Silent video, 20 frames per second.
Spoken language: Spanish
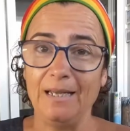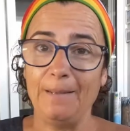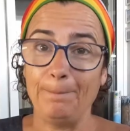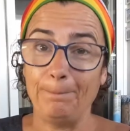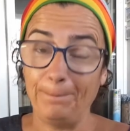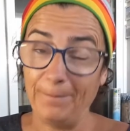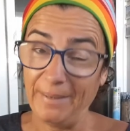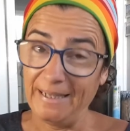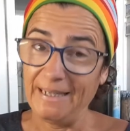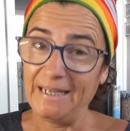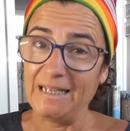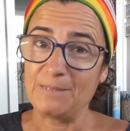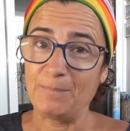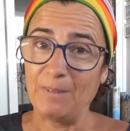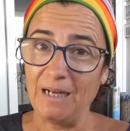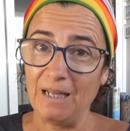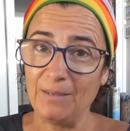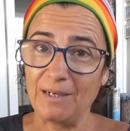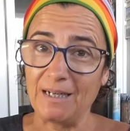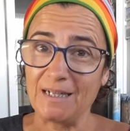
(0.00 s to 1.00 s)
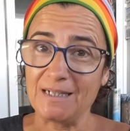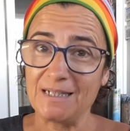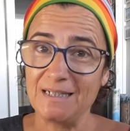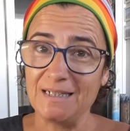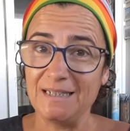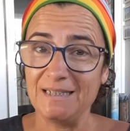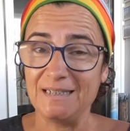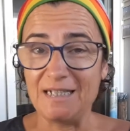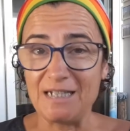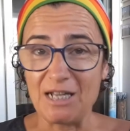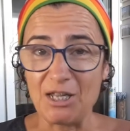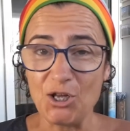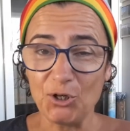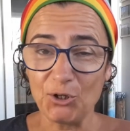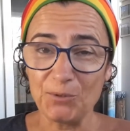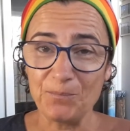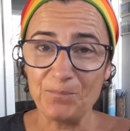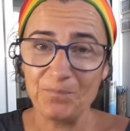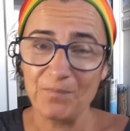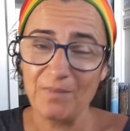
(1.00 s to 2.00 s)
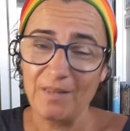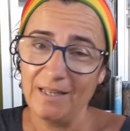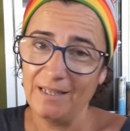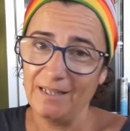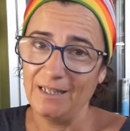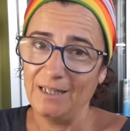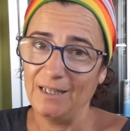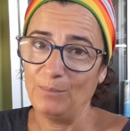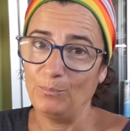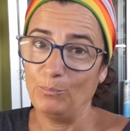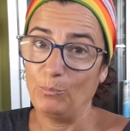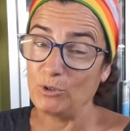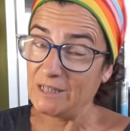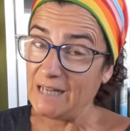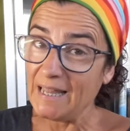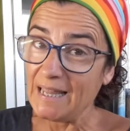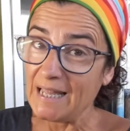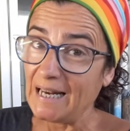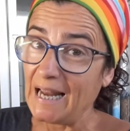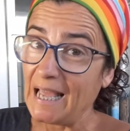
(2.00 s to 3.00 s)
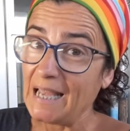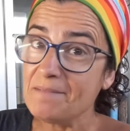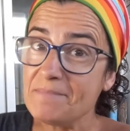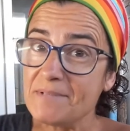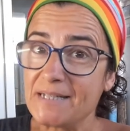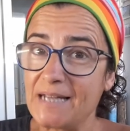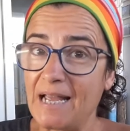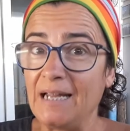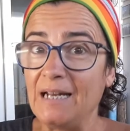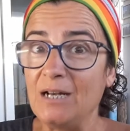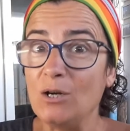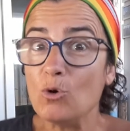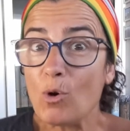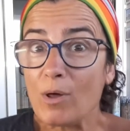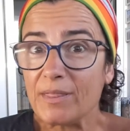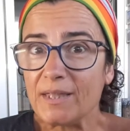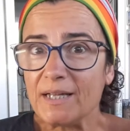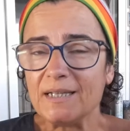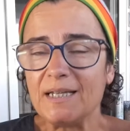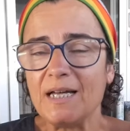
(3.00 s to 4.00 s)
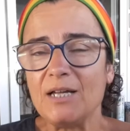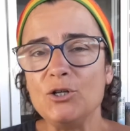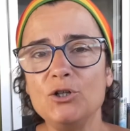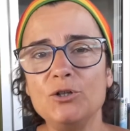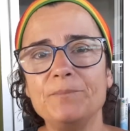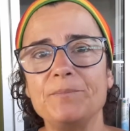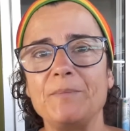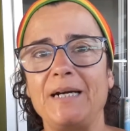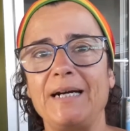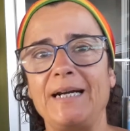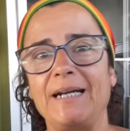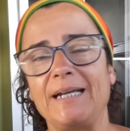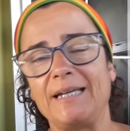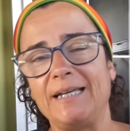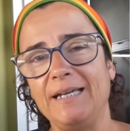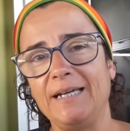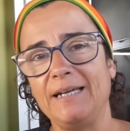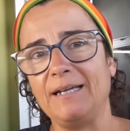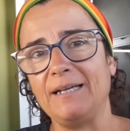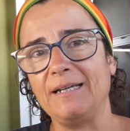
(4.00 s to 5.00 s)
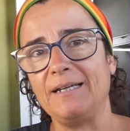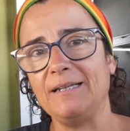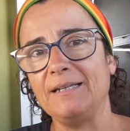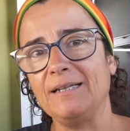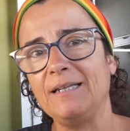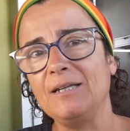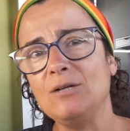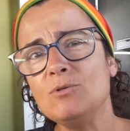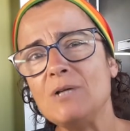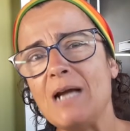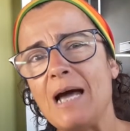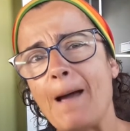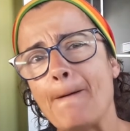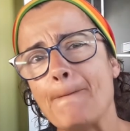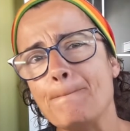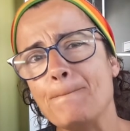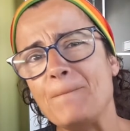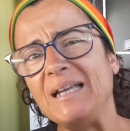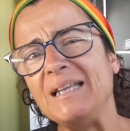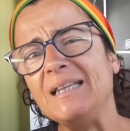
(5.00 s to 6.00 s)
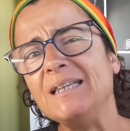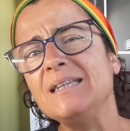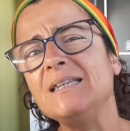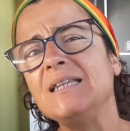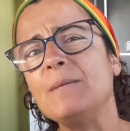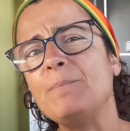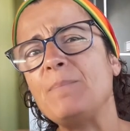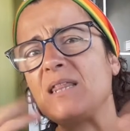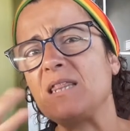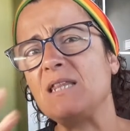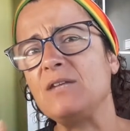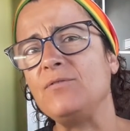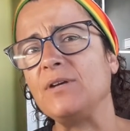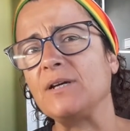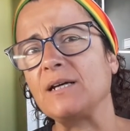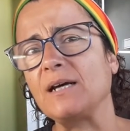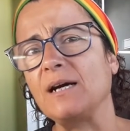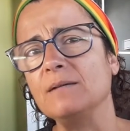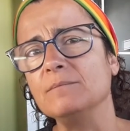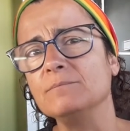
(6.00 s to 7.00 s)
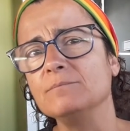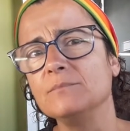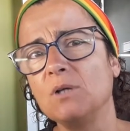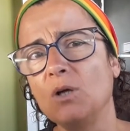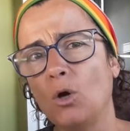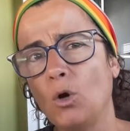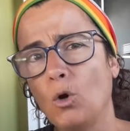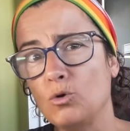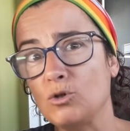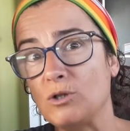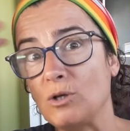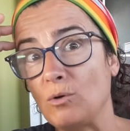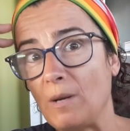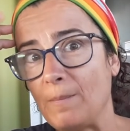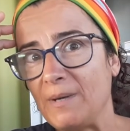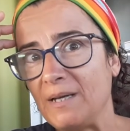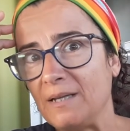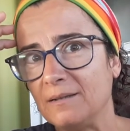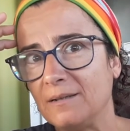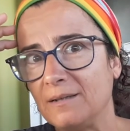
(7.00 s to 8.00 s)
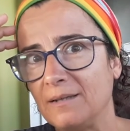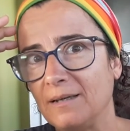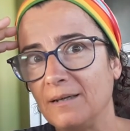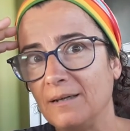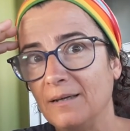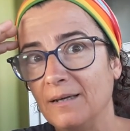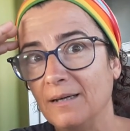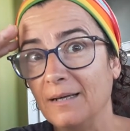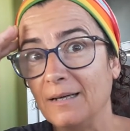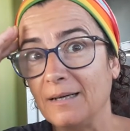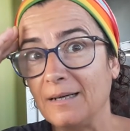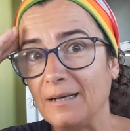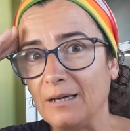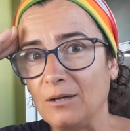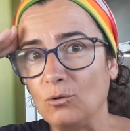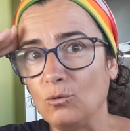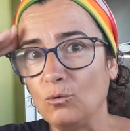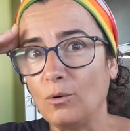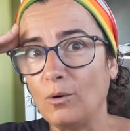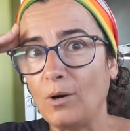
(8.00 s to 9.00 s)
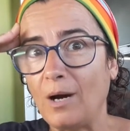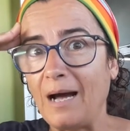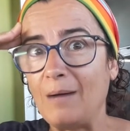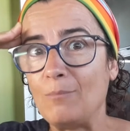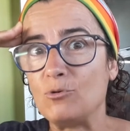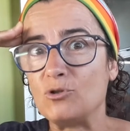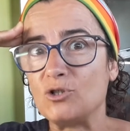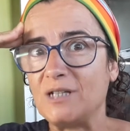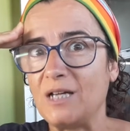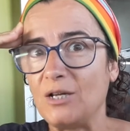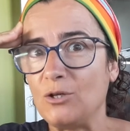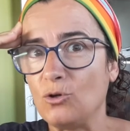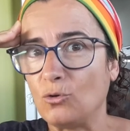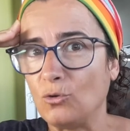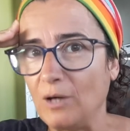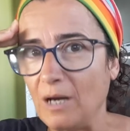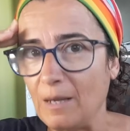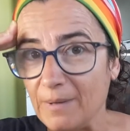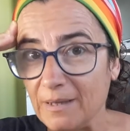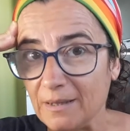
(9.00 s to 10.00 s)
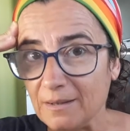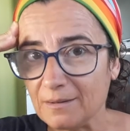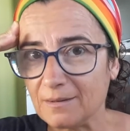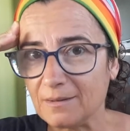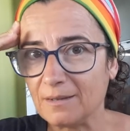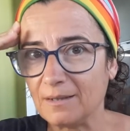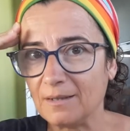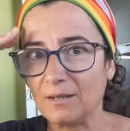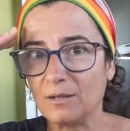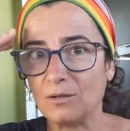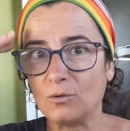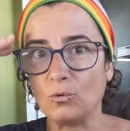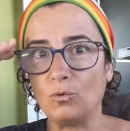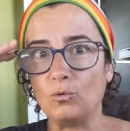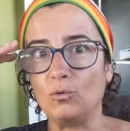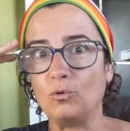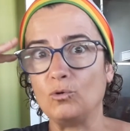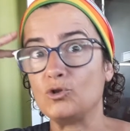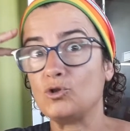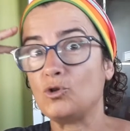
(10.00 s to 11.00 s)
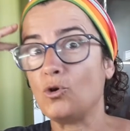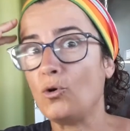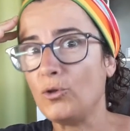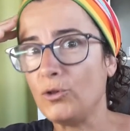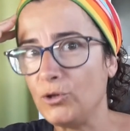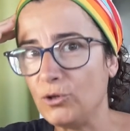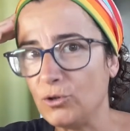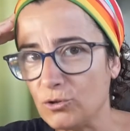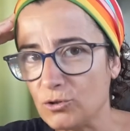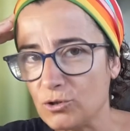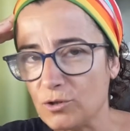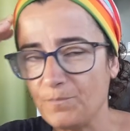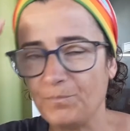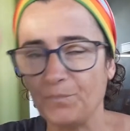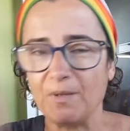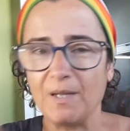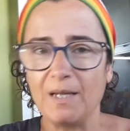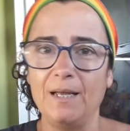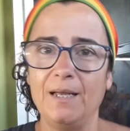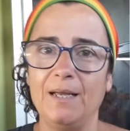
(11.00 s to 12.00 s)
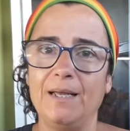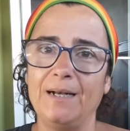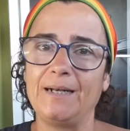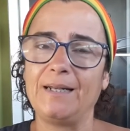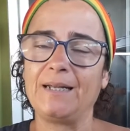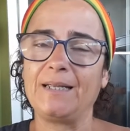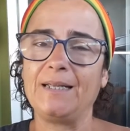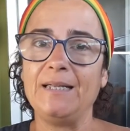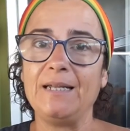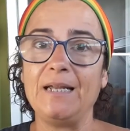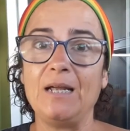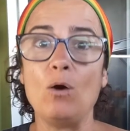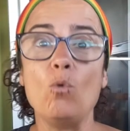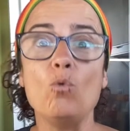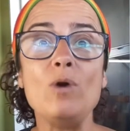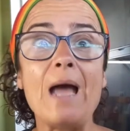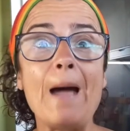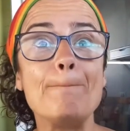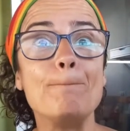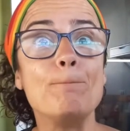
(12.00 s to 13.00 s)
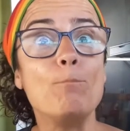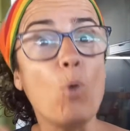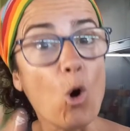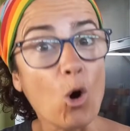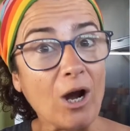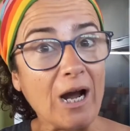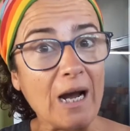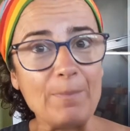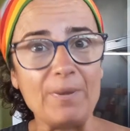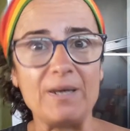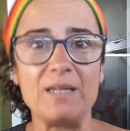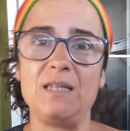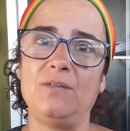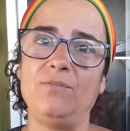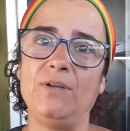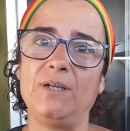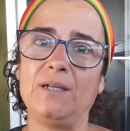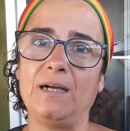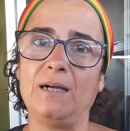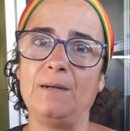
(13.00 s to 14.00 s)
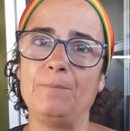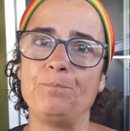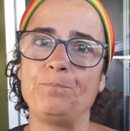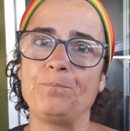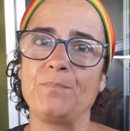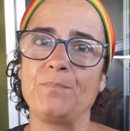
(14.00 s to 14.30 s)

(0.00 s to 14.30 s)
Bellas palabras, sí señor. Pues nada, la insa el no hacer daño, requiere de una mente pacífica. O sea, una mente que no hagamos daño con la mente, con los odios. Requiere una boca pacífica.